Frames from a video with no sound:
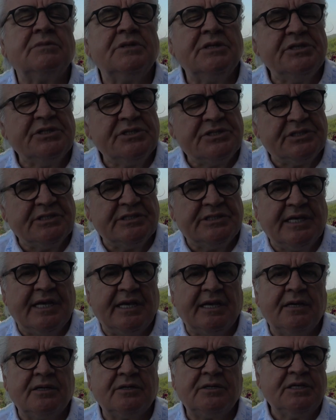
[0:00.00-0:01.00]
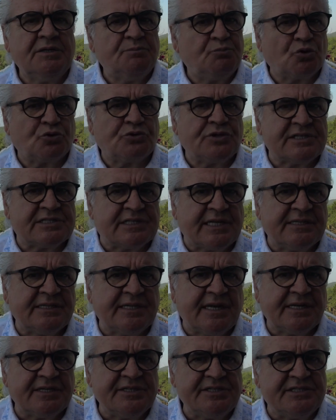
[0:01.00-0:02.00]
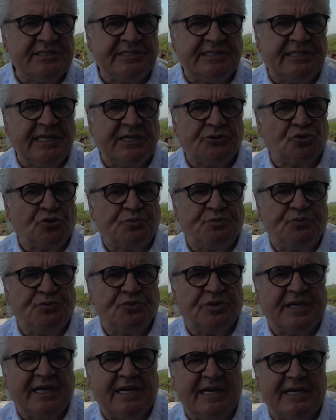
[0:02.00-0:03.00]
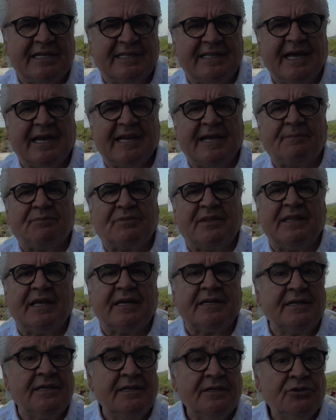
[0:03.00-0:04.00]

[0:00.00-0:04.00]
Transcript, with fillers: İncil'de ki protestanlar İncil'de çok büyük yenilikler yaptılar.